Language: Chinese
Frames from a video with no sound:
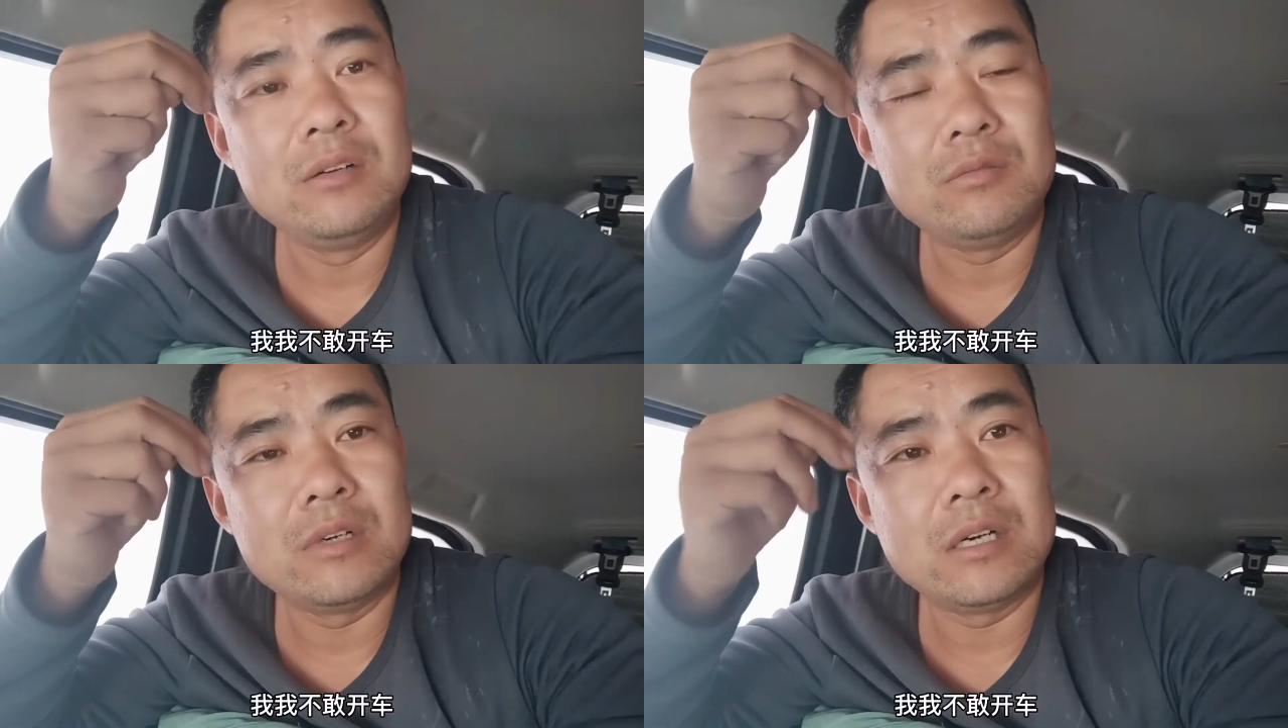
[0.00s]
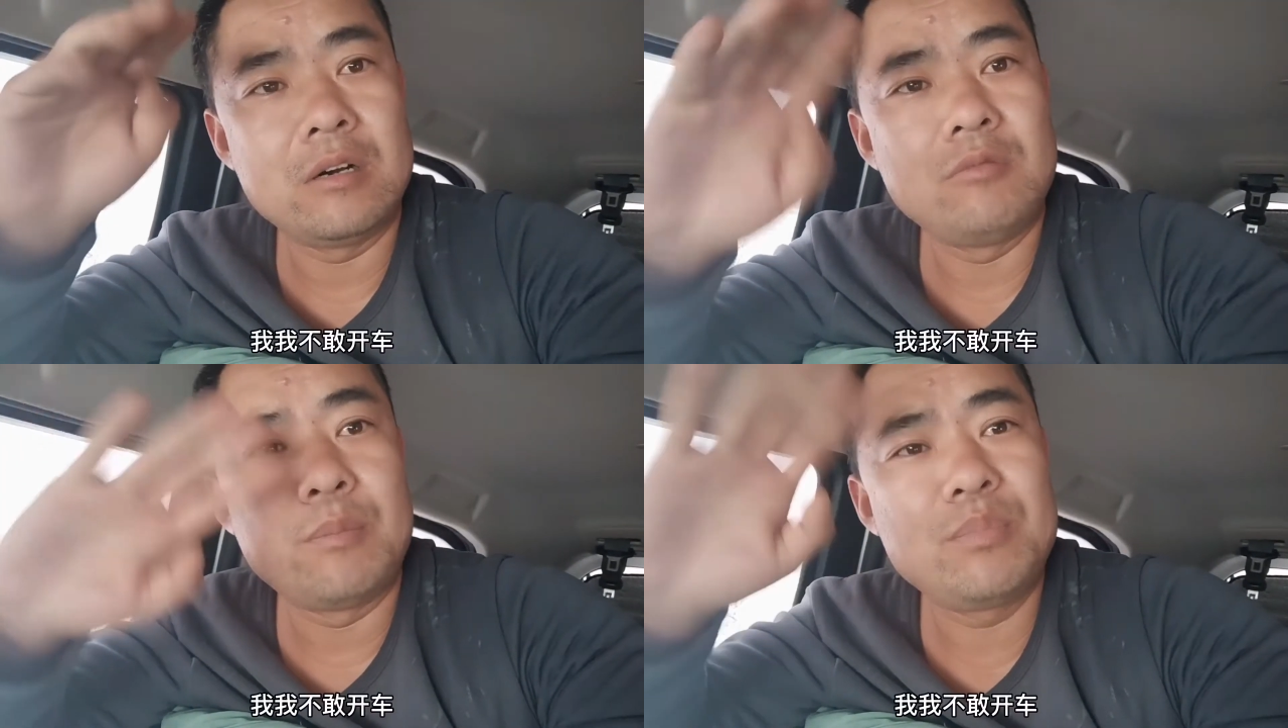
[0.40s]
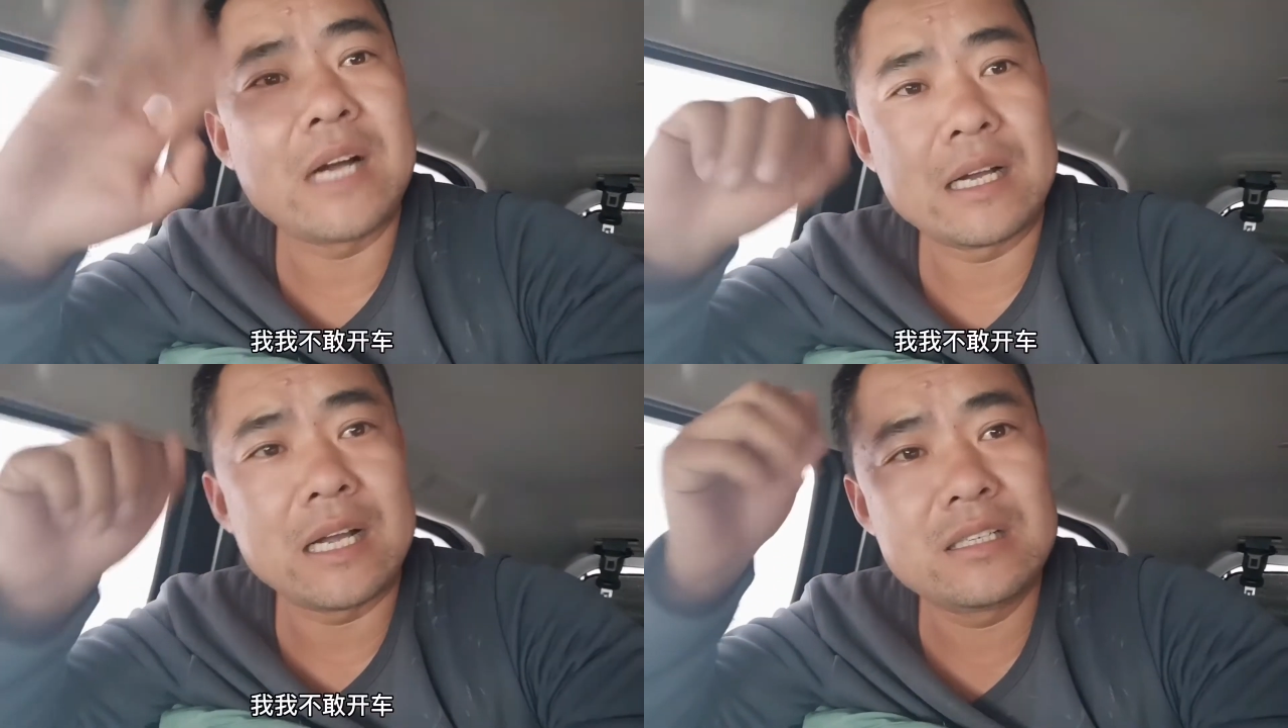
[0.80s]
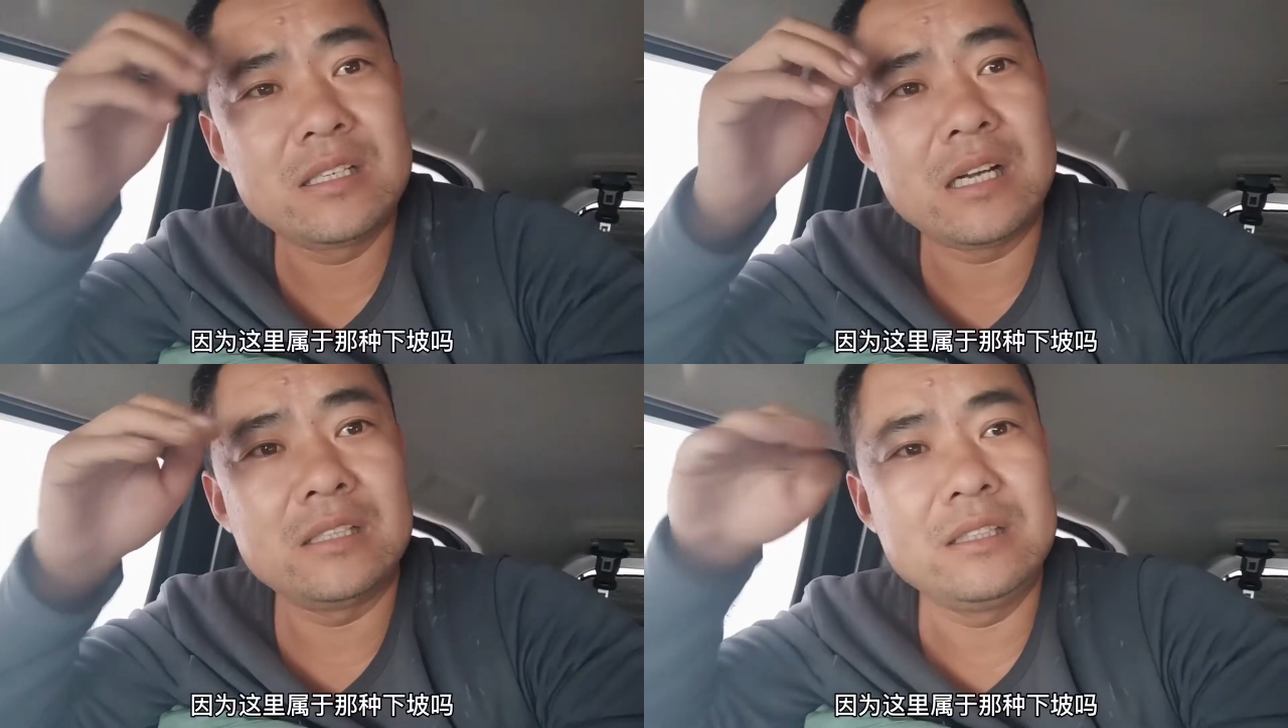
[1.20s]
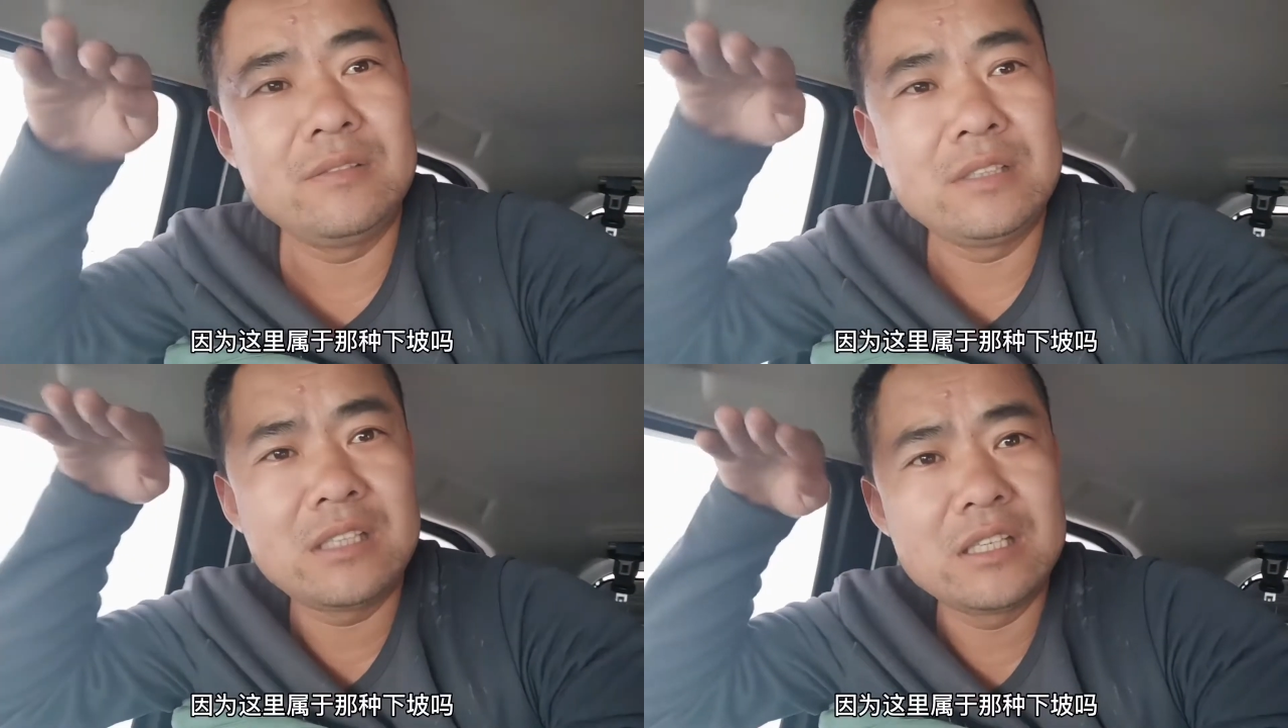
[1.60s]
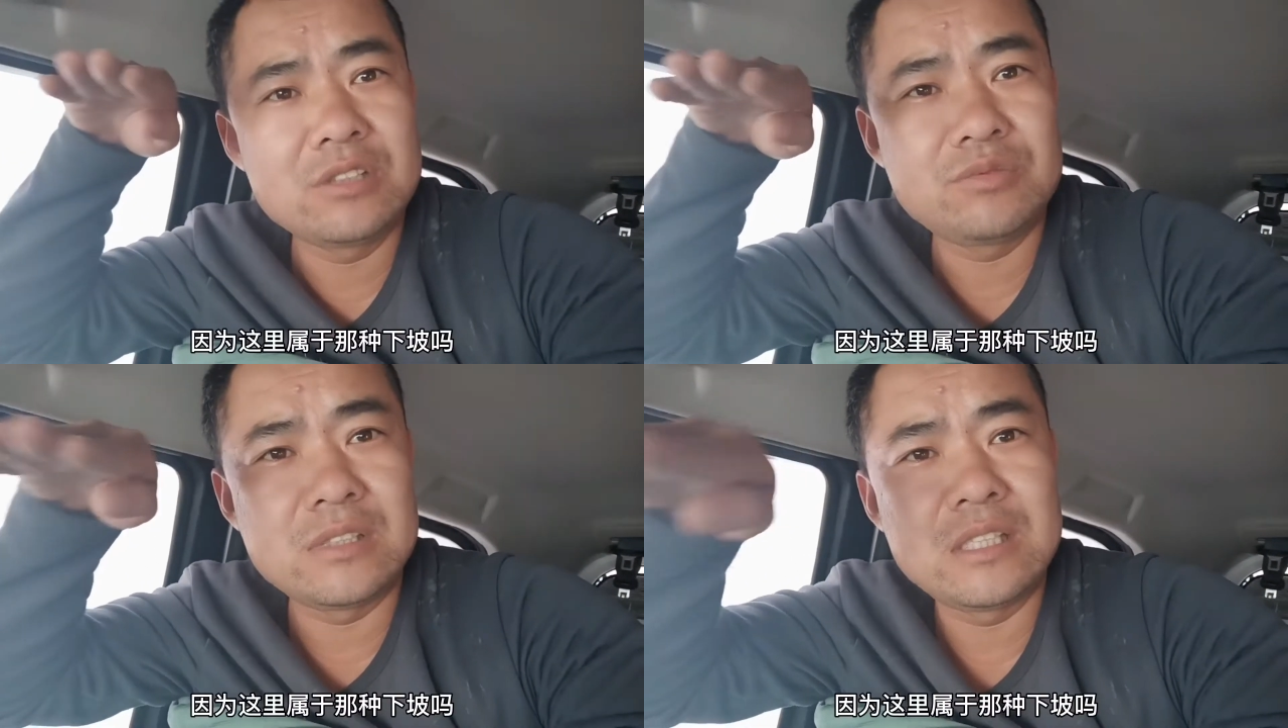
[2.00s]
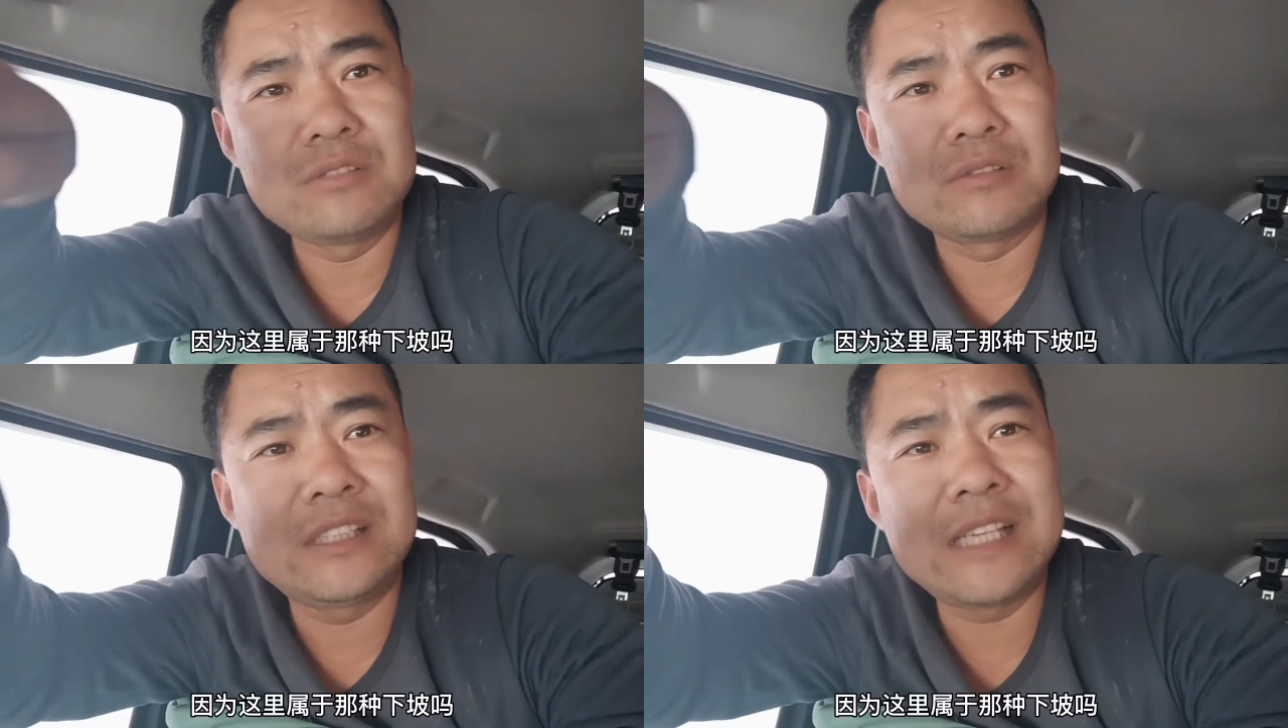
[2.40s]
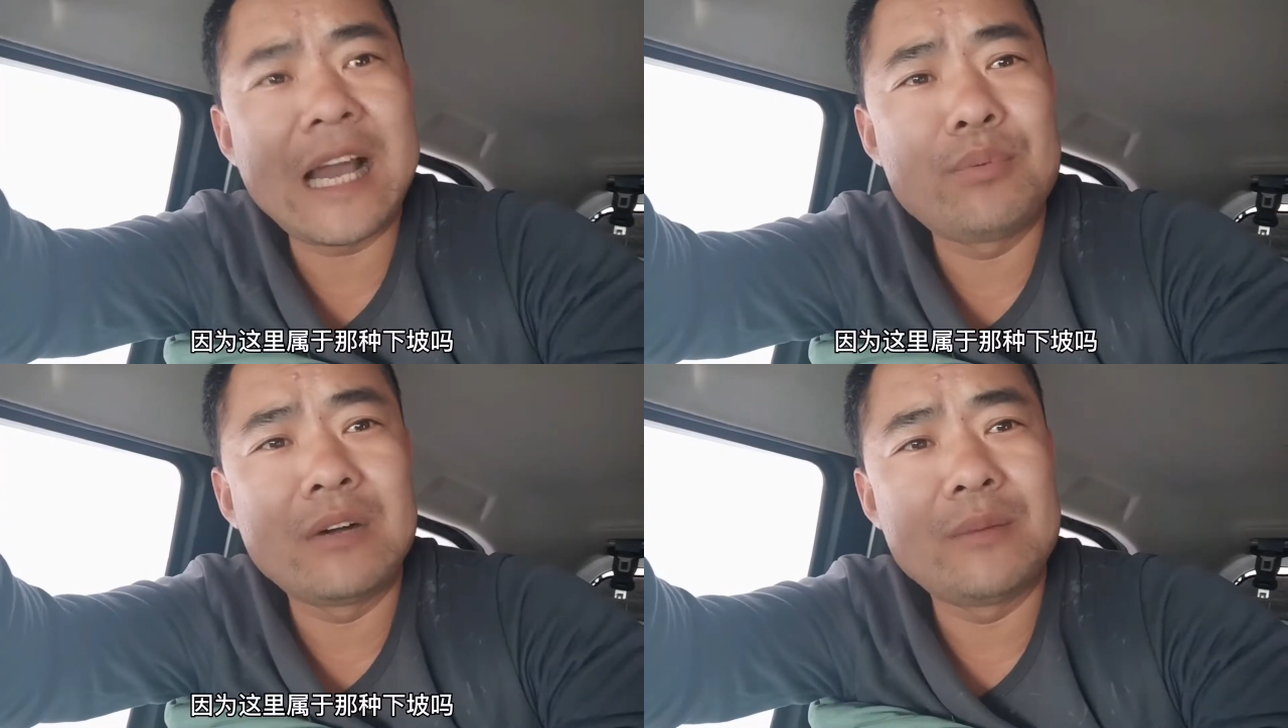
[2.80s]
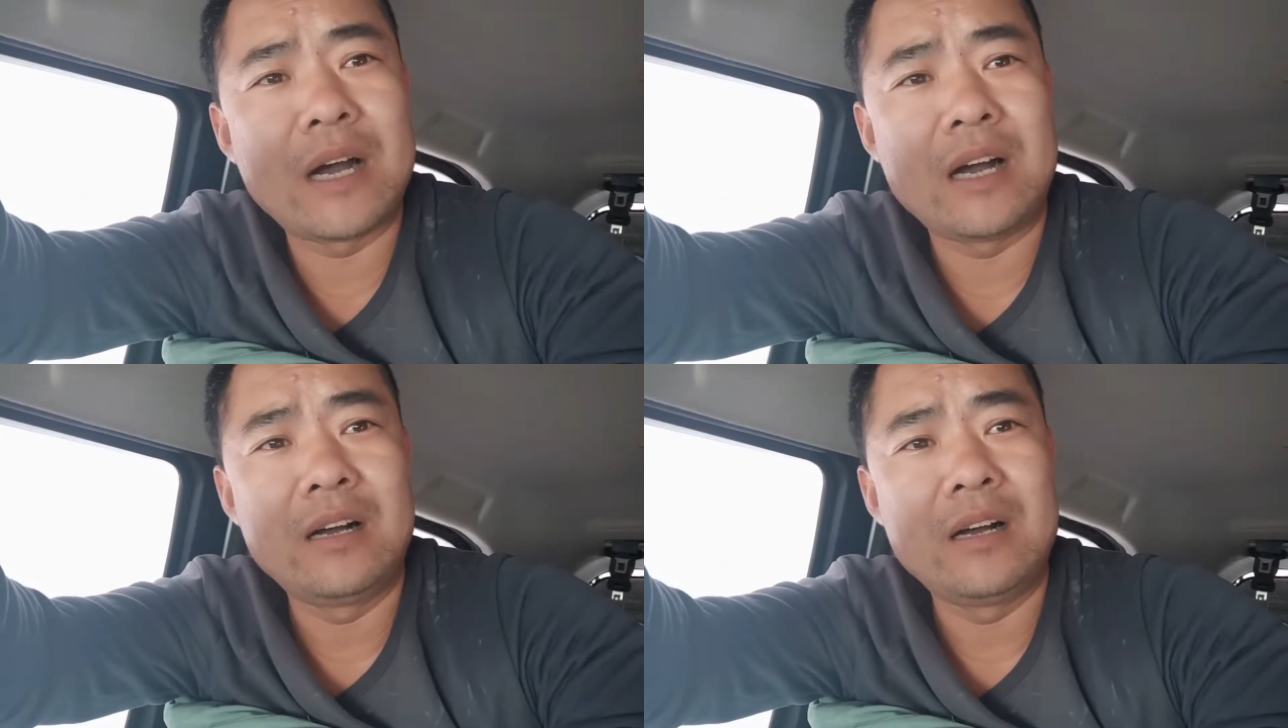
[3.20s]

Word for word: 我我不敢开车，因为这里属于那种下坡嘛。